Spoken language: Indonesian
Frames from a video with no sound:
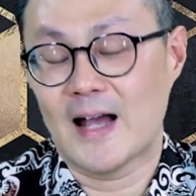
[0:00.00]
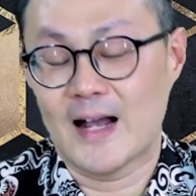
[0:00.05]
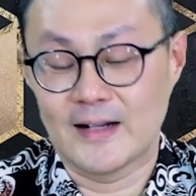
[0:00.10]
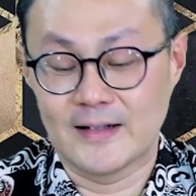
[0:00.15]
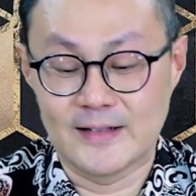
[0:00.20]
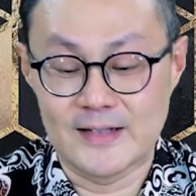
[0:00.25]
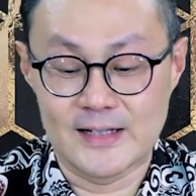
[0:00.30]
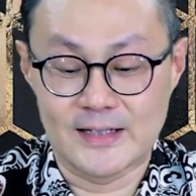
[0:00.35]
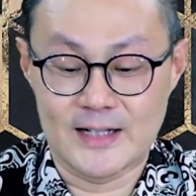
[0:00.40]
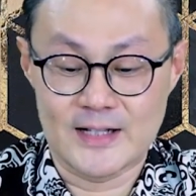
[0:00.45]

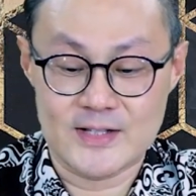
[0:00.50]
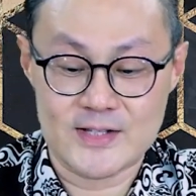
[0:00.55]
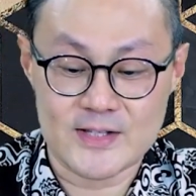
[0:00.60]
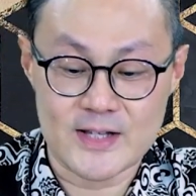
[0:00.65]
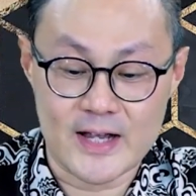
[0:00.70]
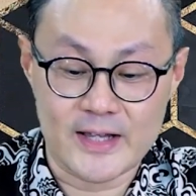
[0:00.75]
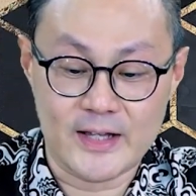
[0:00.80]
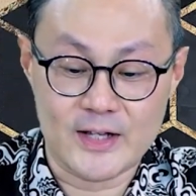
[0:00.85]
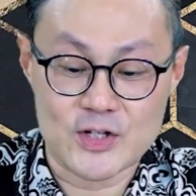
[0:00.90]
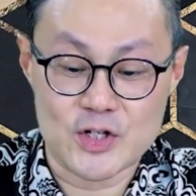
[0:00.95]
Anda dan
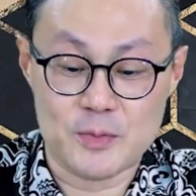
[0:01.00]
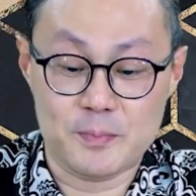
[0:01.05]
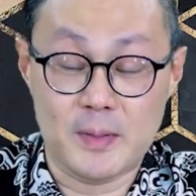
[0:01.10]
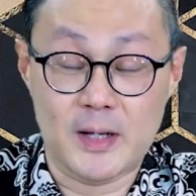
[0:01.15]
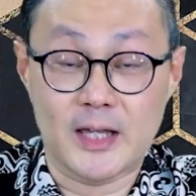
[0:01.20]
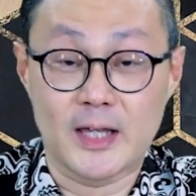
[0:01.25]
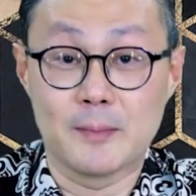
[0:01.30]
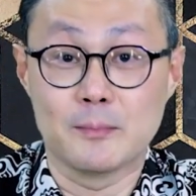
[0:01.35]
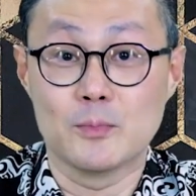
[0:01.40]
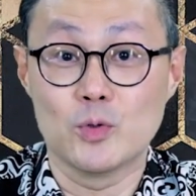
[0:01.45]
saya
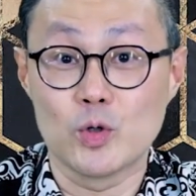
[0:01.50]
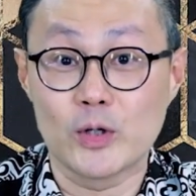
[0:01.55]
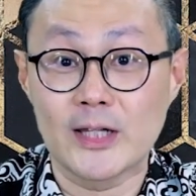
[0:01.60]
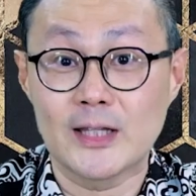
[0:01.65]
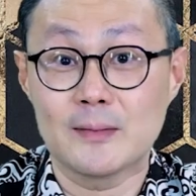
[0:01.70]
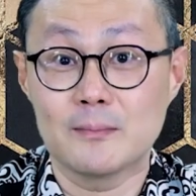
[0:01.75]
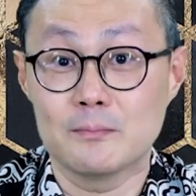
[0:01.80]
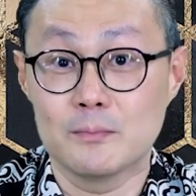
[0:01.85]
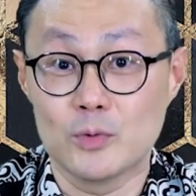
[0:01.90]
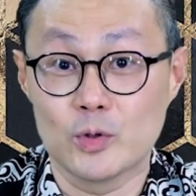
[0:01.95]
sebagai
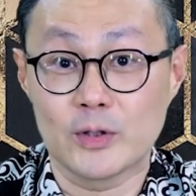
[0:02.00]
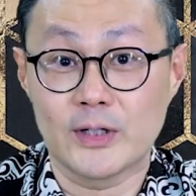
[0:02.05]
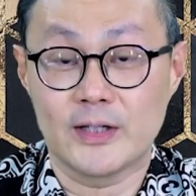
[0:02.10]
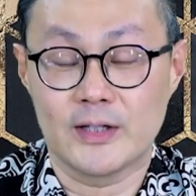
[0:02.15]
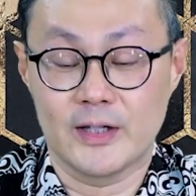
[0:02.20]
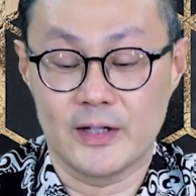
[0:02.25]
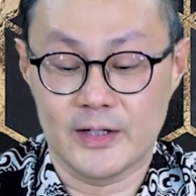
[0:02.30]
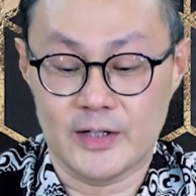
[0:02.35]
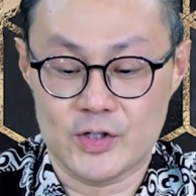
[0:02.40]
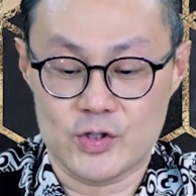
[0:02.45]

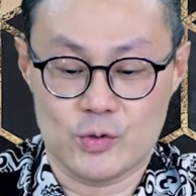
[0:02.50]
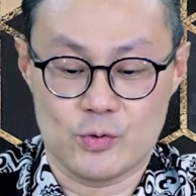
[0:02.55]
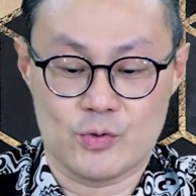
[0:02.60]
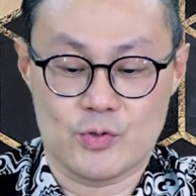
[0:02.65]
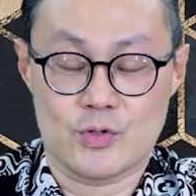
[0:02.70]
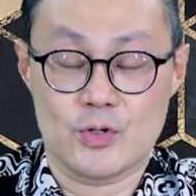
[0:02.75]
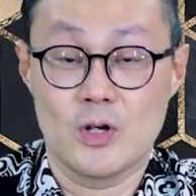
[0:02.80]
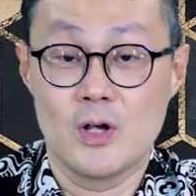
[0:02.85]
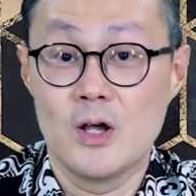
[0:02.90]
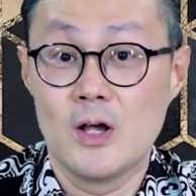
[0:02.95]
murid-murid
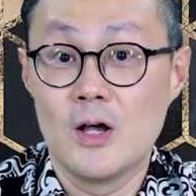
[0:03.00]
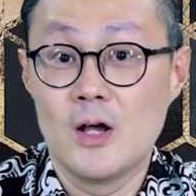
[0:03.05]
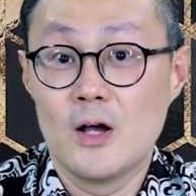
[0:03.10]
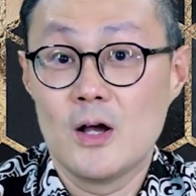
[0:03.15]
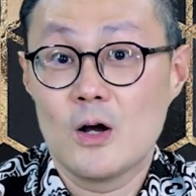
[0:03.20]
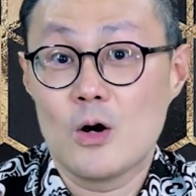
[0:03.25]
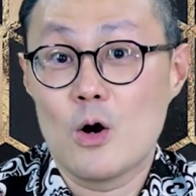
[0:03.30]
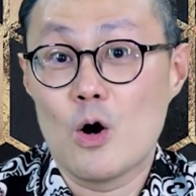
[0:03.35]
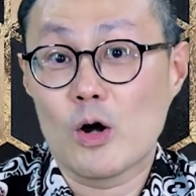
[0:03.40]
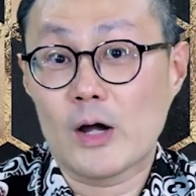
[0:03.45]
Kristus,
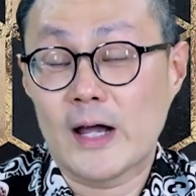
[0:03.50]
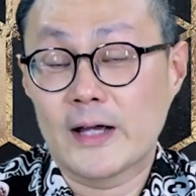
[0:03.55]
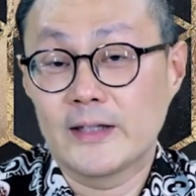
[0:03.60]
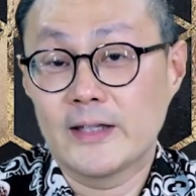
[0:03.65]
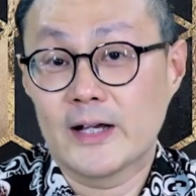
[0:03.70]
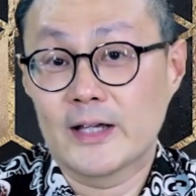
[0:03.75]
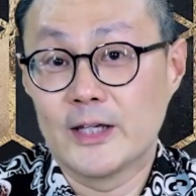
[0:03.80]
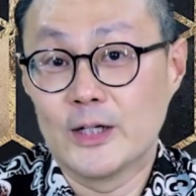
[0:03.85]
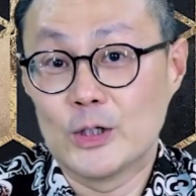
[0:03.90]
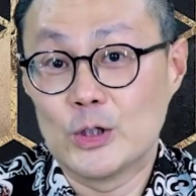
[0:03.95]
orang
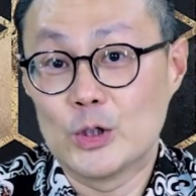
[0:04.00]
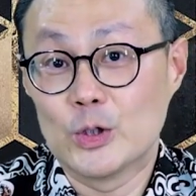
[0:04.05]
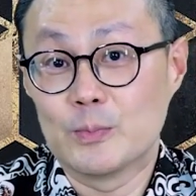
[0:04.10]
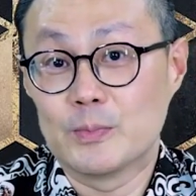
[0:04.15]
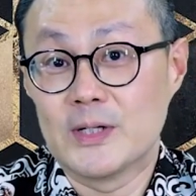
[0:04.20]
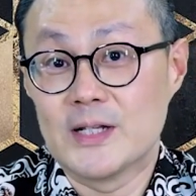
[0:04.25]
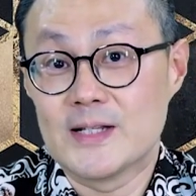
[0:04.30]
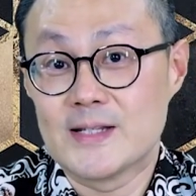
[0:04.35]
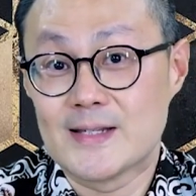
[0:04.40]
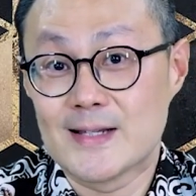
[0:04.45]
yang
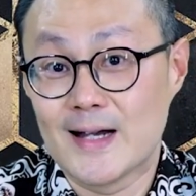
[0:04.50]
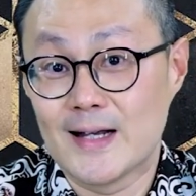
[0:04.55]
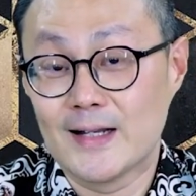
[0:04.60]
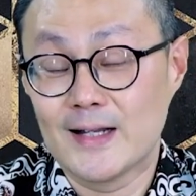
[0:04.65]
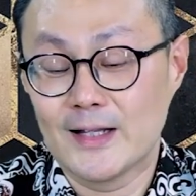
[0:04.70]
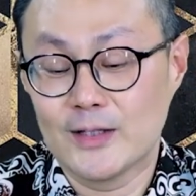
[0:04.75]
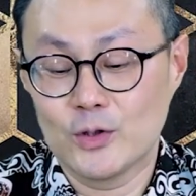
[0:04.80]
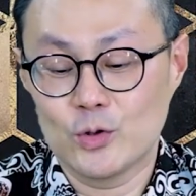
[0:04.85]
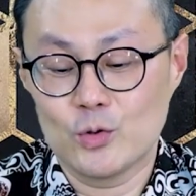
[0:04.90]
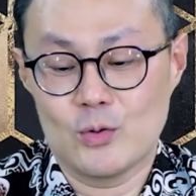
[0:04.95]
hidup di
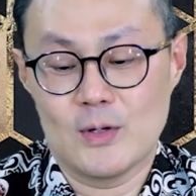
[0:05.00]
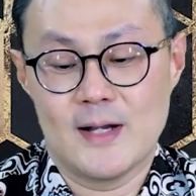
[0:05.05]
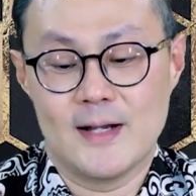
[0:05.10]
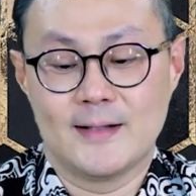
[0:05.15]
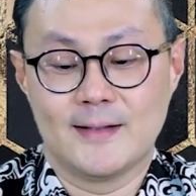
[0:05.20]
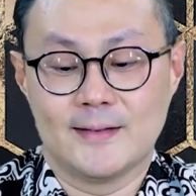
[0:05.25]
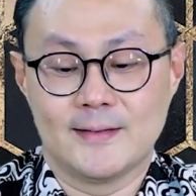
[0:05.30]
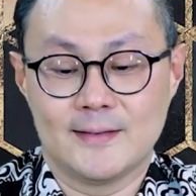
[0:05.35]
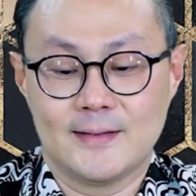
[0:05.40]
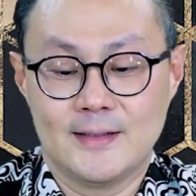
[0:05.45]
jalan
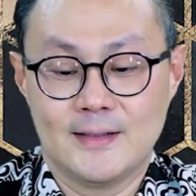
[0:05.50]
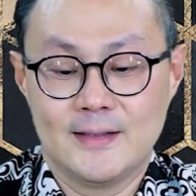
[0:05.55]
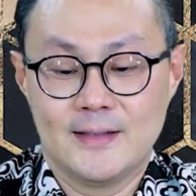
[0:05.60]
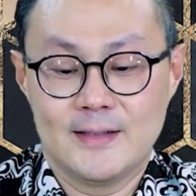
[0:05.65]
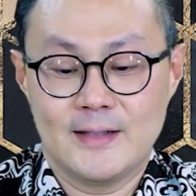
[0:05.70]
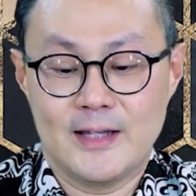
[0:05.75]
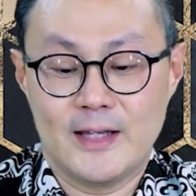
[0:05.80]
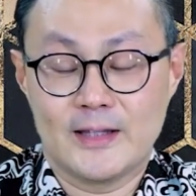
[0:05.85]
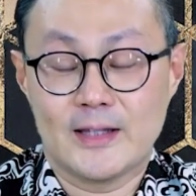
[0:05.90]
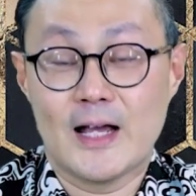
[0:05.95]
Tuhan,
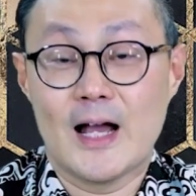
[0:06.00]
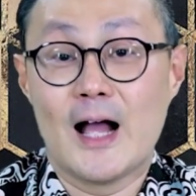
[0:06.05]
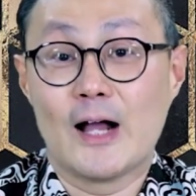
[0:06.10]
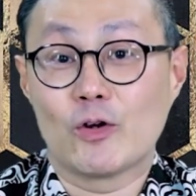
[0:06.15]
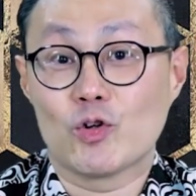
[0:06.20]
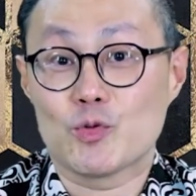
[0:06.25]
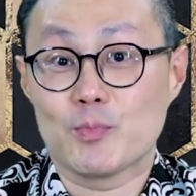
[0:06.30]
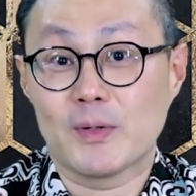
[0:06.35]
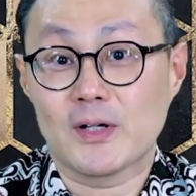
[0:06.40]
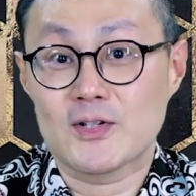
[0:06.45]
kita
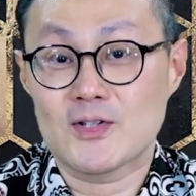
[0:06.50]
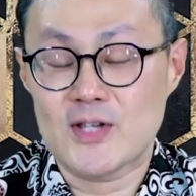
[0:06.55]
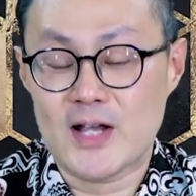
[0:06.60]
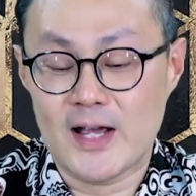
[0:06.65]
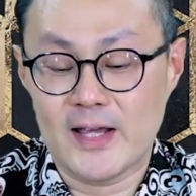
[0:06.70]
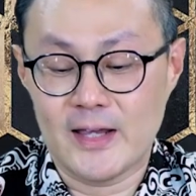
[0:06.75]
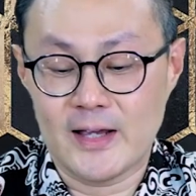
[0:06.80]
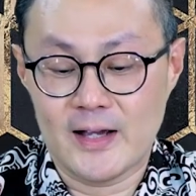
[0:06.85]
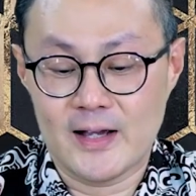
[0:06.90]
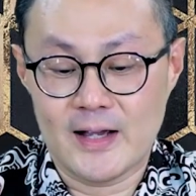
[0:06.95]
harus
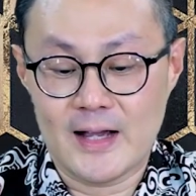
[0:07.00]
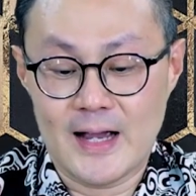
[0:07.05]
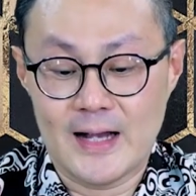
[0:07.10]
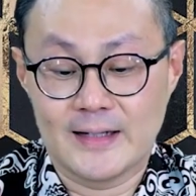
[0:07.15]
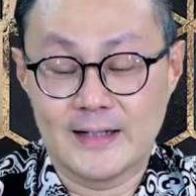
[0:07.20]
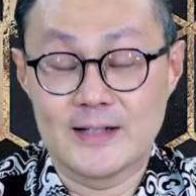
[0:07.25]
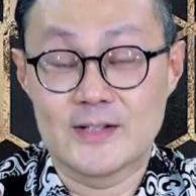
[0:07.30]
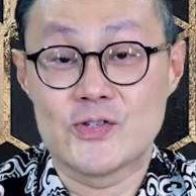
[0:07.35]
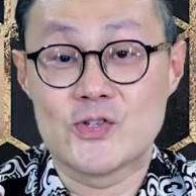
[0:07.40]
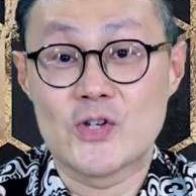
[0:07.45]
percaya
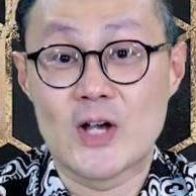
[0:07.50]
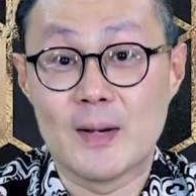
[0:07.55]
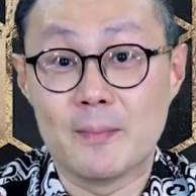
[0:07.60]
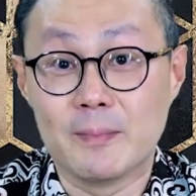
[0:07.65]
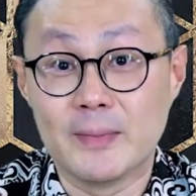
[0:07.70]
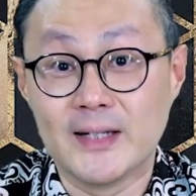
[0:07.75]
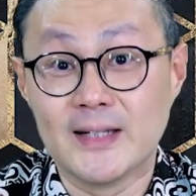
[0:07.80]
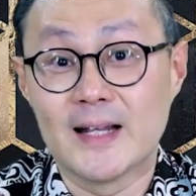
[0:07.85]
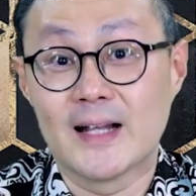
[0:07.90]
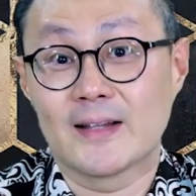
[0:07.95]
ada
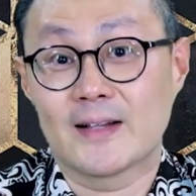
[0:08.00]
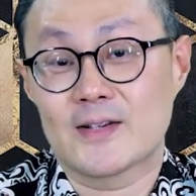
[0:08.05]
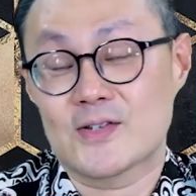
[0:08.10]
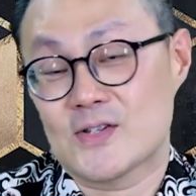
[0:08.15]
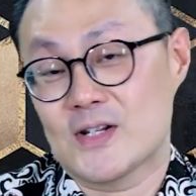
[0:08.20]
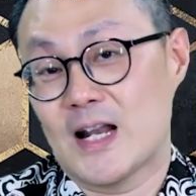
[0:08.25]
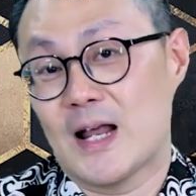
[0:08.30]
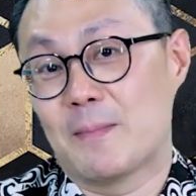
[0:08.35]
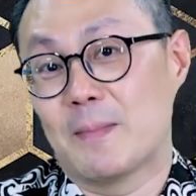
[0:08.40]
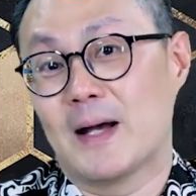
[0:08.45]
jaminan
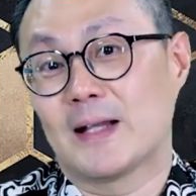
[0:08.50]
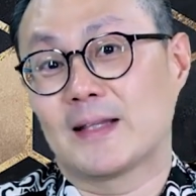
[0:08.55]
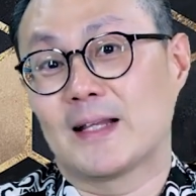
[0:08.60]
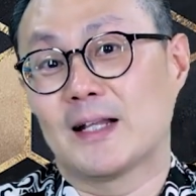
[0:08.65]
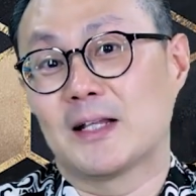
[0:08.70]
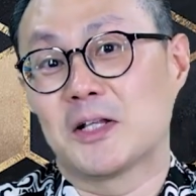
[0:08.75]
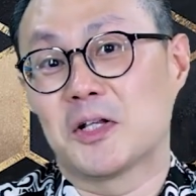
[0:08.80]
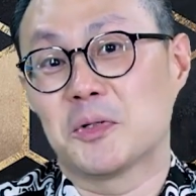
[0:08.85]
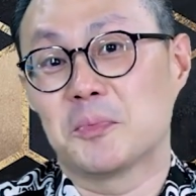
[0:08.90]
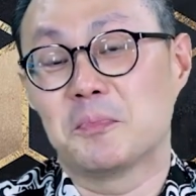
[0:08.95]

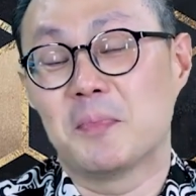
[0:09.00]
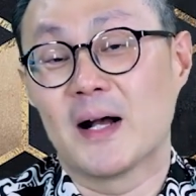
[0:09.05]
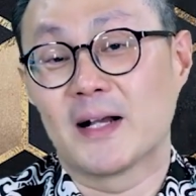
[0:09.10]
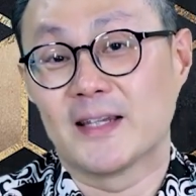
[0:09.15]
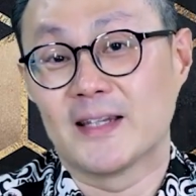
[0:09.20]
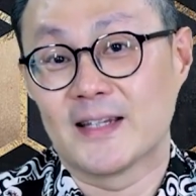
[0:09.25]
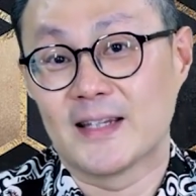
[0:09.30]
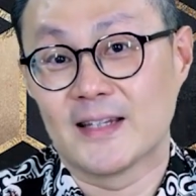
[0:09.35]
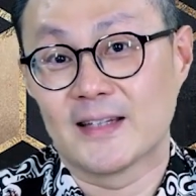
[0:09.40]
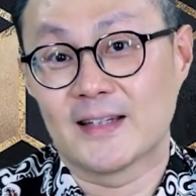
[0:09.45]
keselamatan
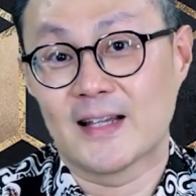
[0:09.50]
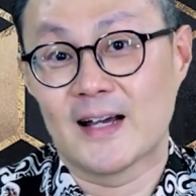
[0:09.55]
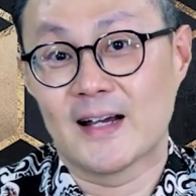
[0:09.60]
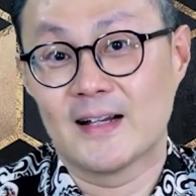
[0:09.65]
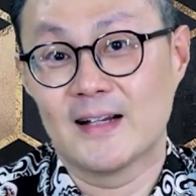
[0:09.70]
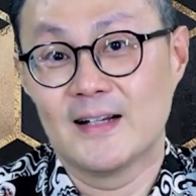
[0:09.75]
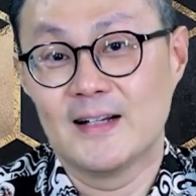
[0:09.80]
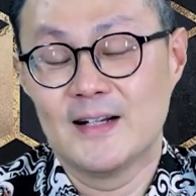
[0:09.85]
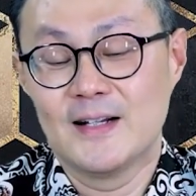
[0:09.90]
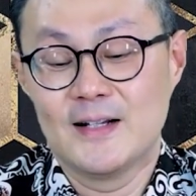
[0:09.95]
bagi kita.
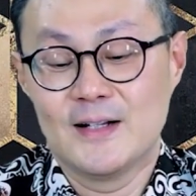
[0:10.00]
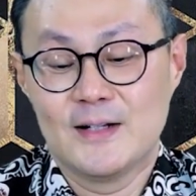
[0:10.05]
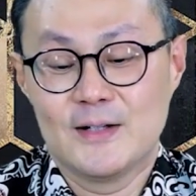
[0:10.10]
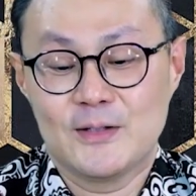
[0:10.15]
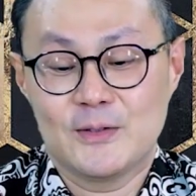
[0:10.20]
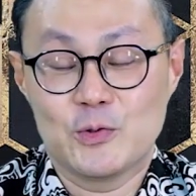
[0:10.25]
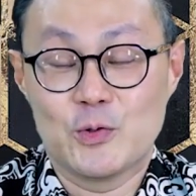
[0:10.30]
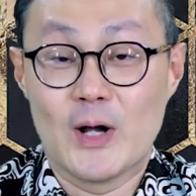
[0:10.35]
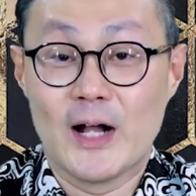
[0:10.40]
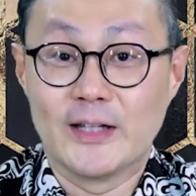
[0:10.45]

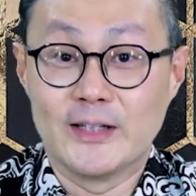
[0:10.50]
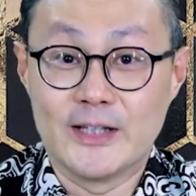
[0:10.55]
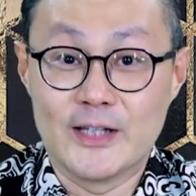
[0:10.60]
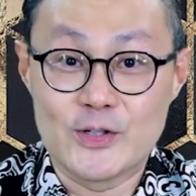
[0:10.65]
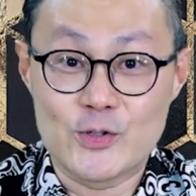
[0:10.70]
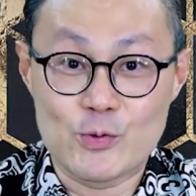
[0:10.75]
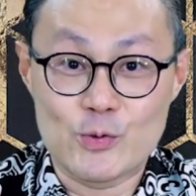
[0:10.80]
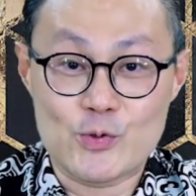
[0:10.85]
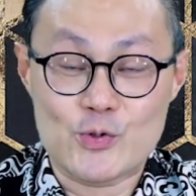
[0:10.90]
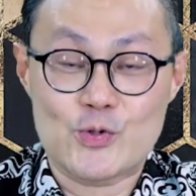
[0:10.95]
Tuhan
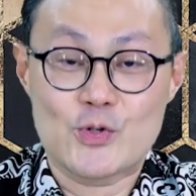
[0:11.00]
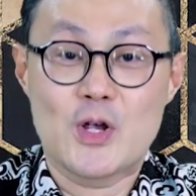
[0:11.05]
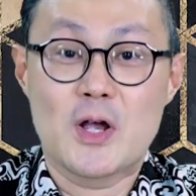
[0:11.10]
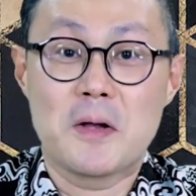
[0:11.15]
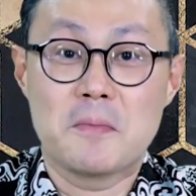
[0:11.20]
Yesus